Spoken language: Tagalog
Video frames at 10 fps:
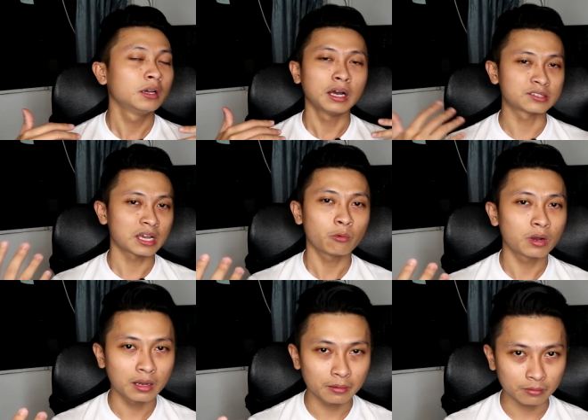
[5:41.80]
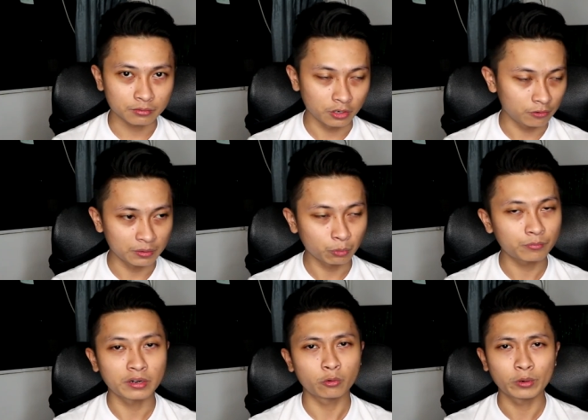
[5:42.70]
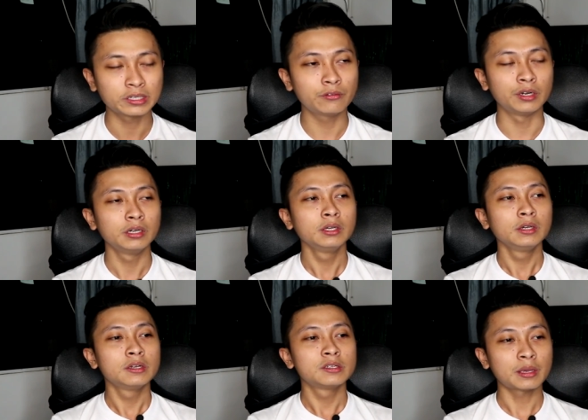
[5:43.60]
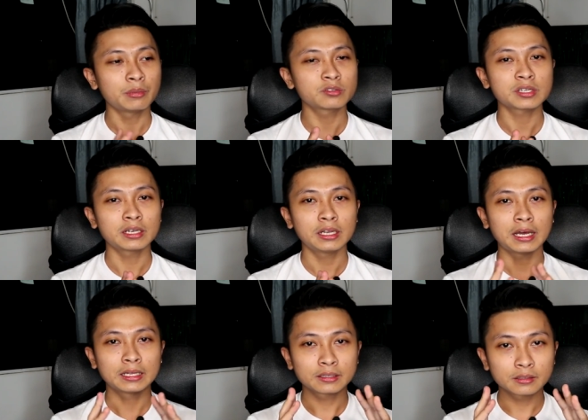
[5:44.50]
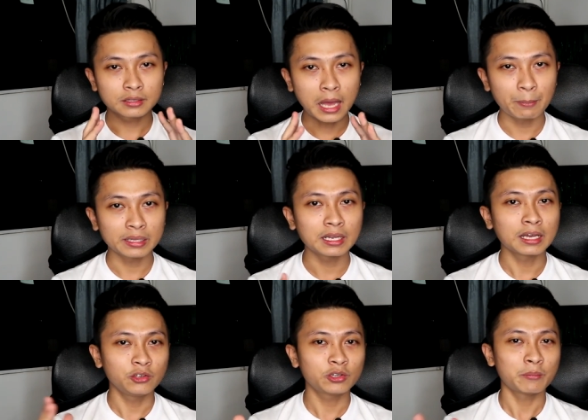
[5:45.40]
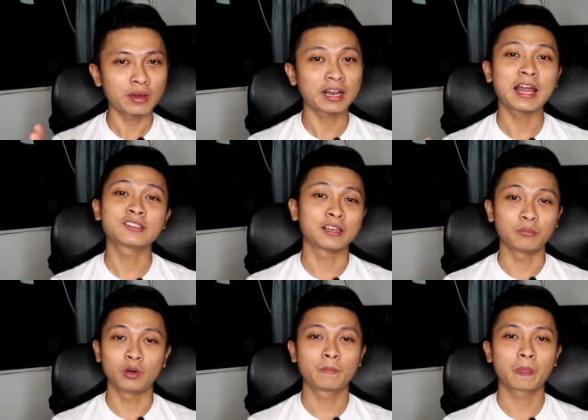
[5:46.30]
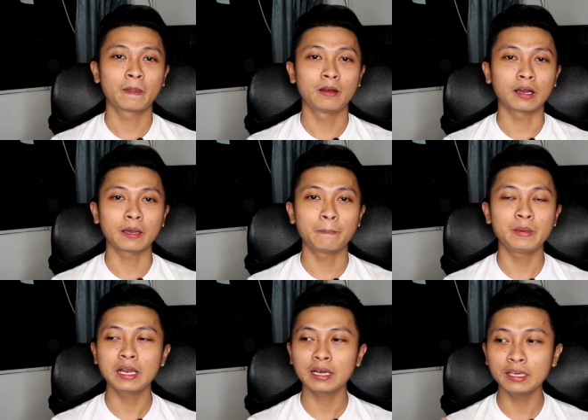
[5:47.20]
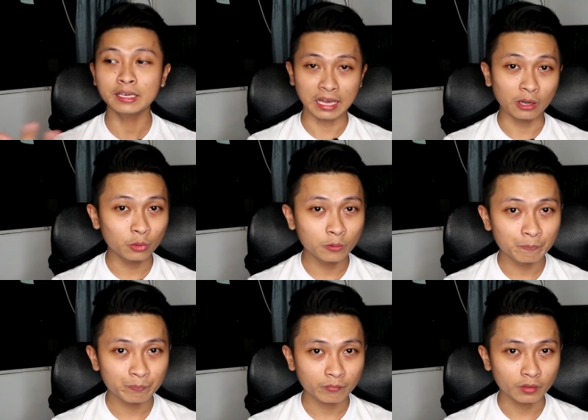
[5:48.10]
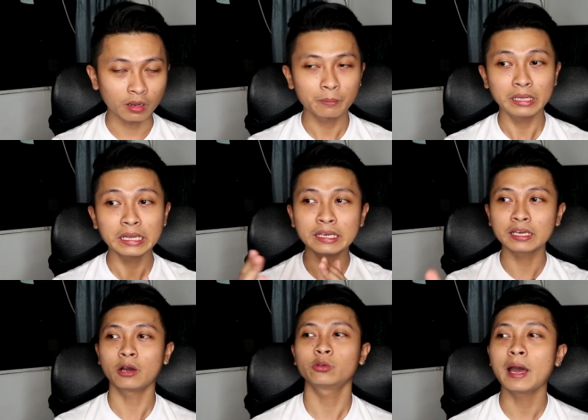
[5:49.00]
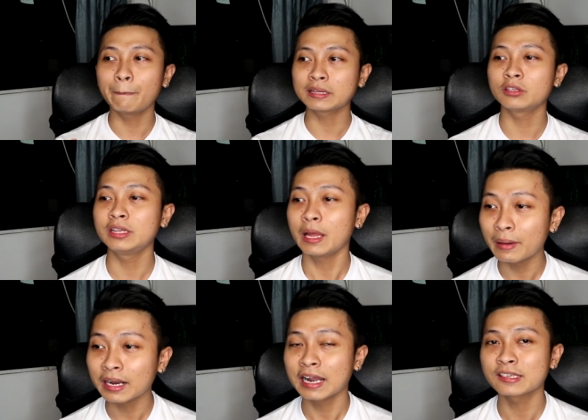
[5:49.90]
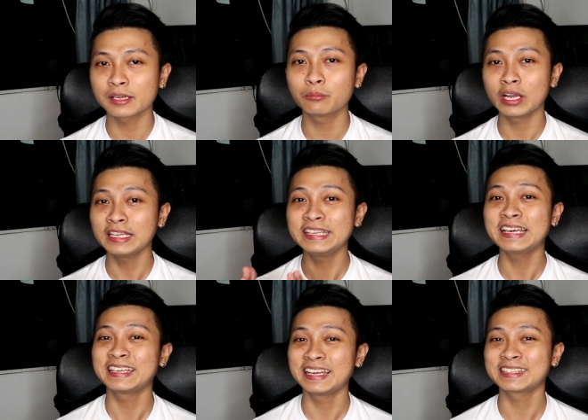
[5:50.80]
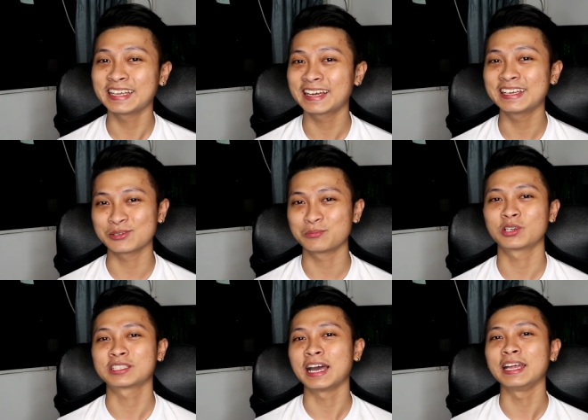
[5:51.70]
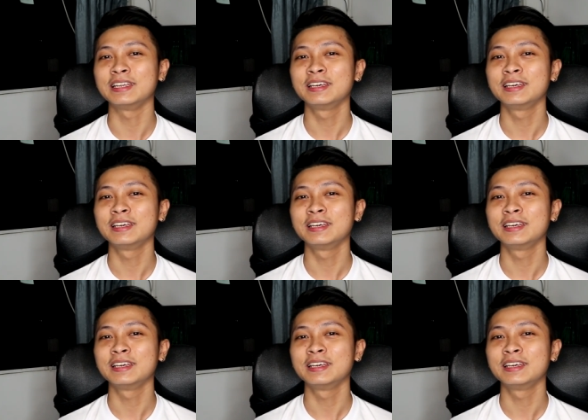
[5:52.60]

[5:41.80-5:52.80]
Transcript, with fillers: asawa, girlfriend, boyfriend, or whatever, sabi ko sa kanila, dapat lang yun na maranasan mo. Okay, bilang ikaw, okay, bilang ikaw, dapat na maranasan mo na hindi ka nila talaga suportahan.